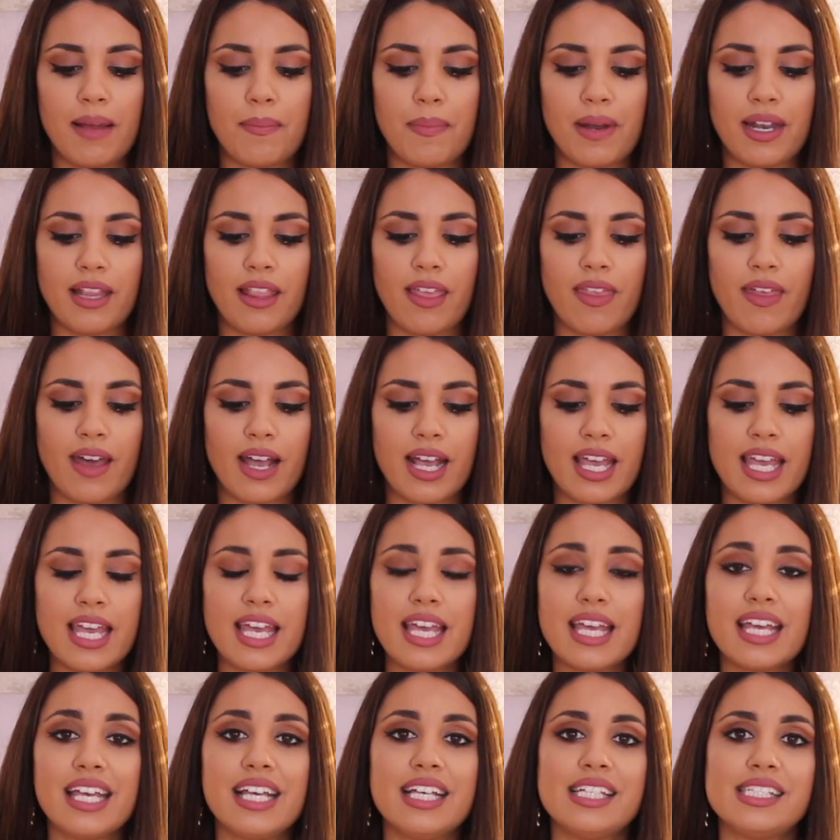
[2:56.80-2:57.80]
en la parte de
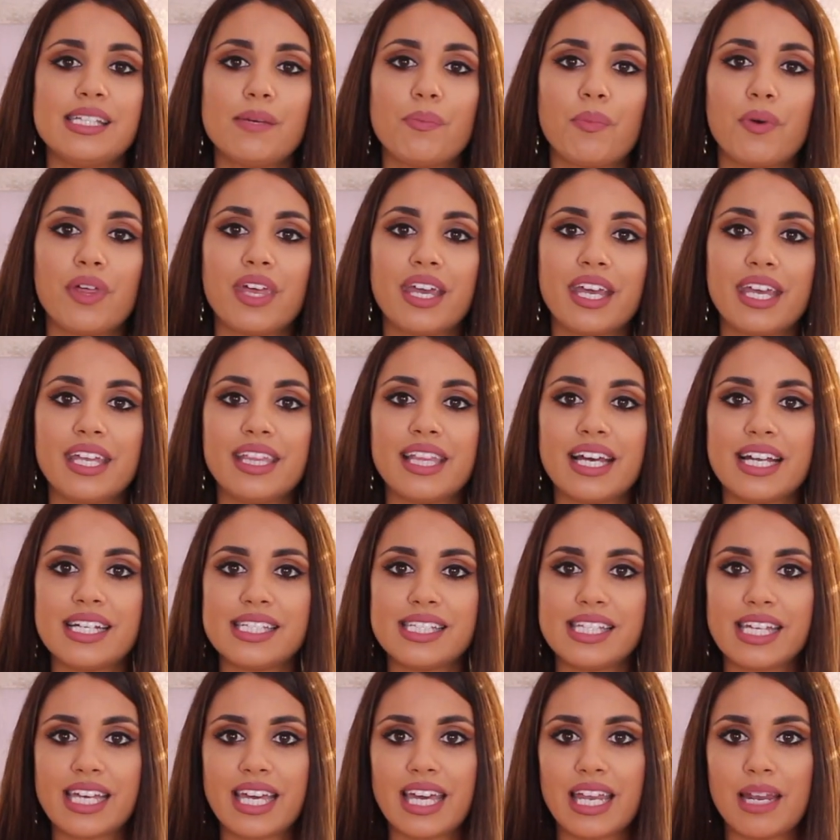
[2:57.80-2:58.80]
aquí y se pueden
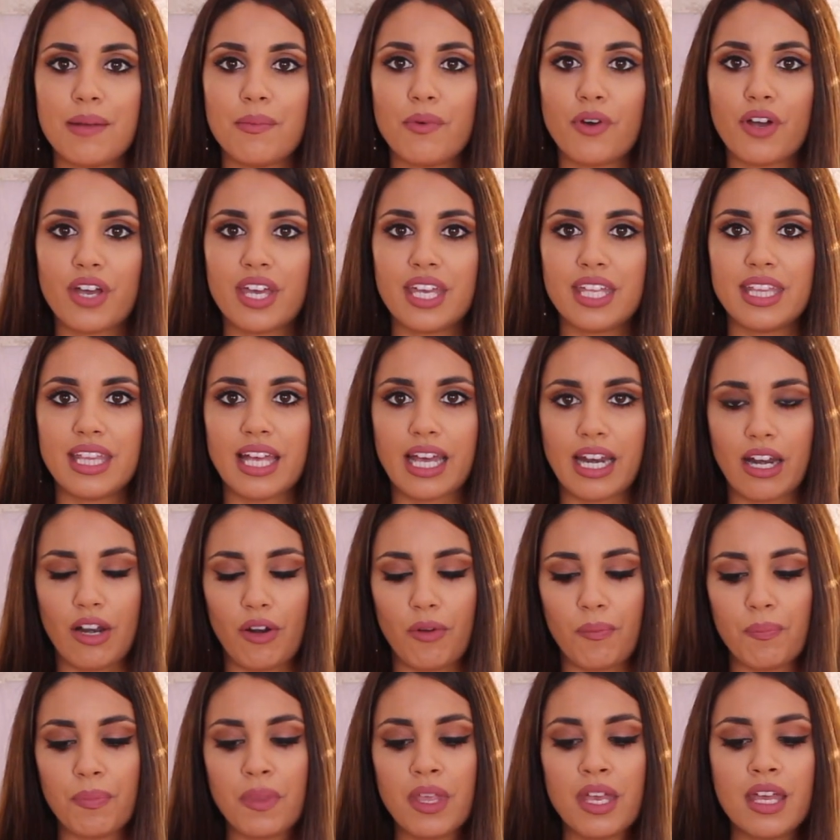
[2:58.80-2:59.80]
quitar si queremos
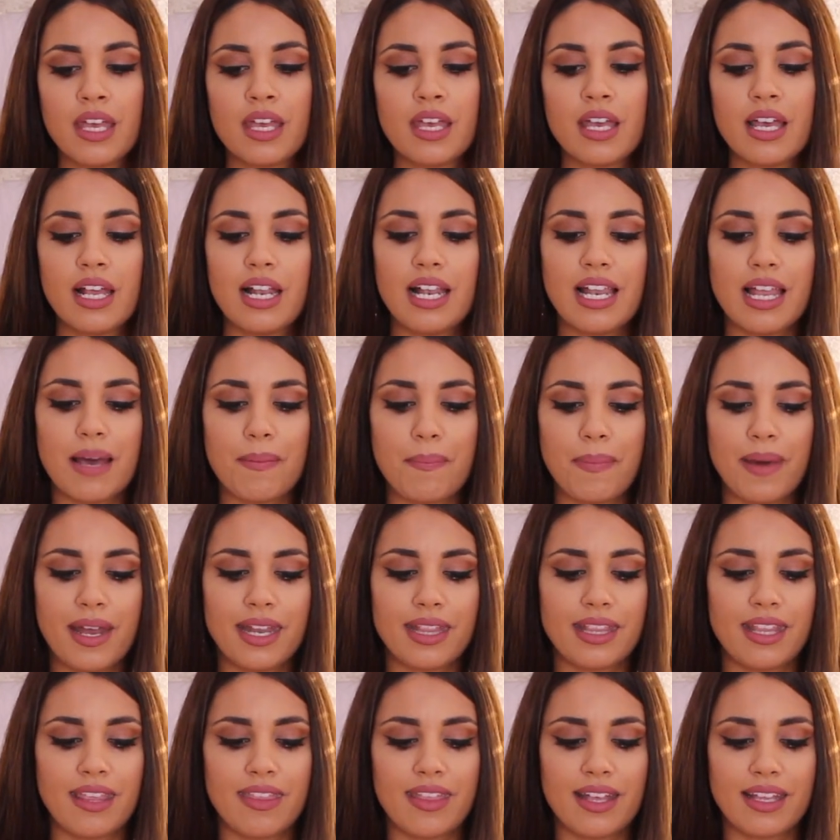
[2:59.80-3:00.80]
quitarlo la
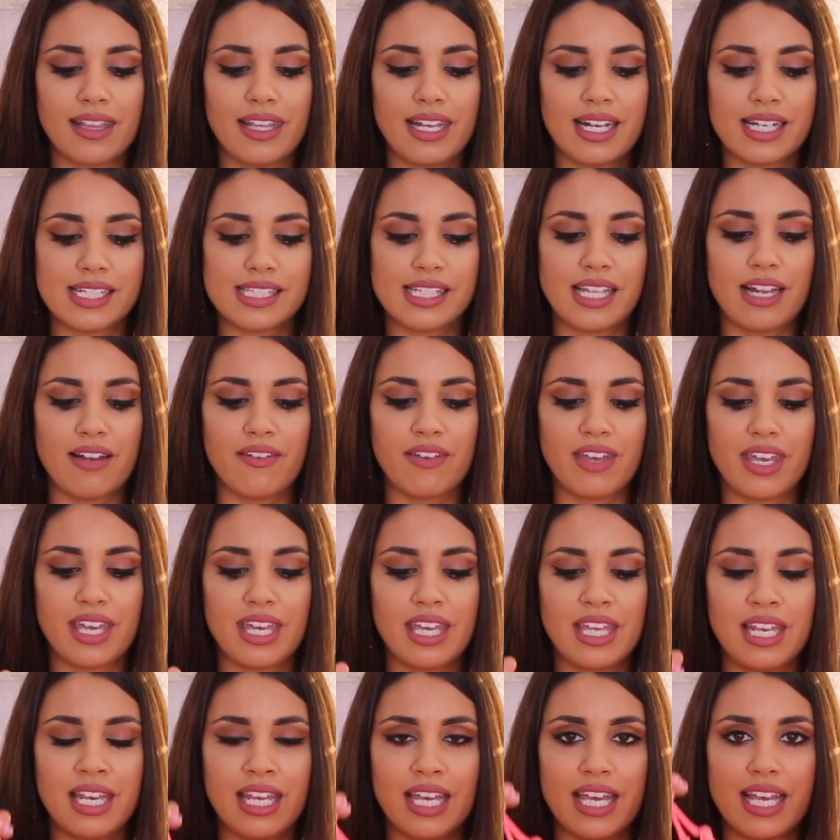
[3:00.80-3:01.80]
parte de atrás del
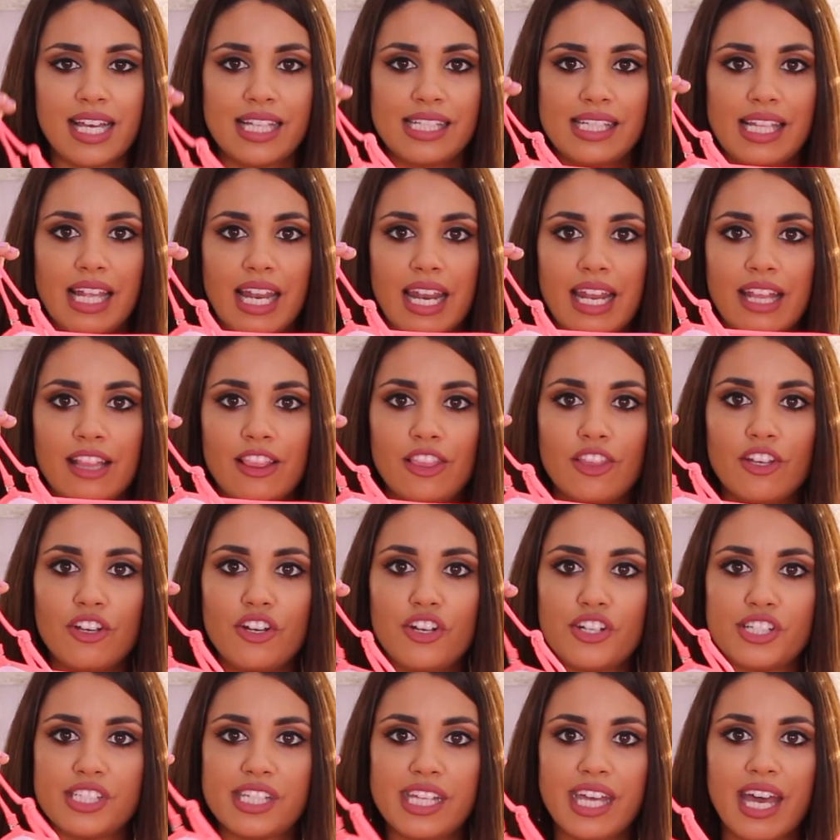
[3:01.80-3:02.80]
bikini es
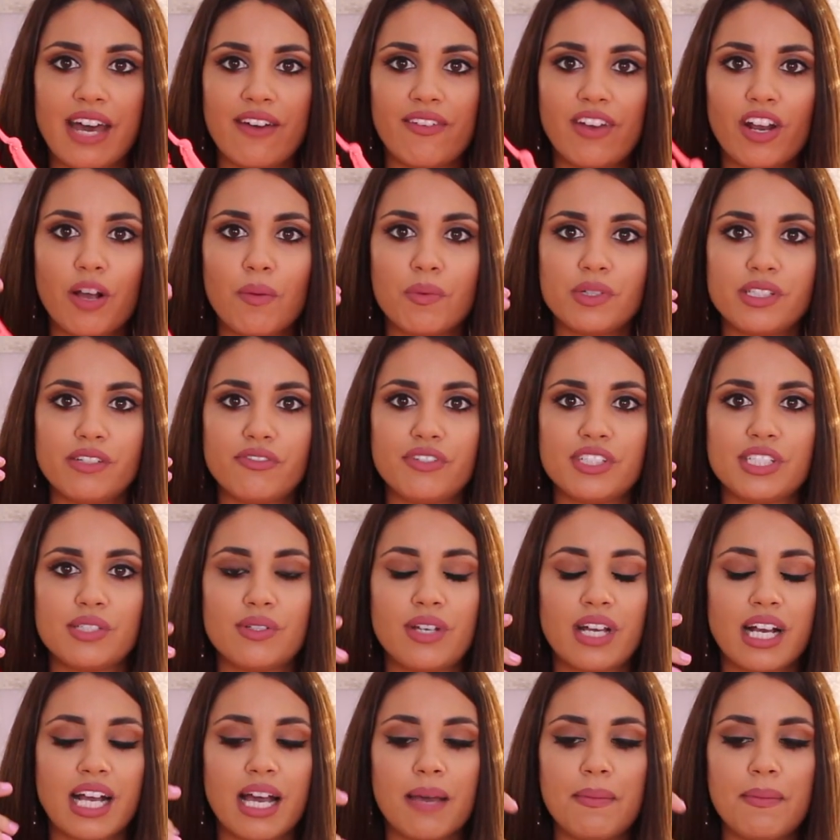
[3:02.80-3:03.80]
recta, no se abre como si fuese una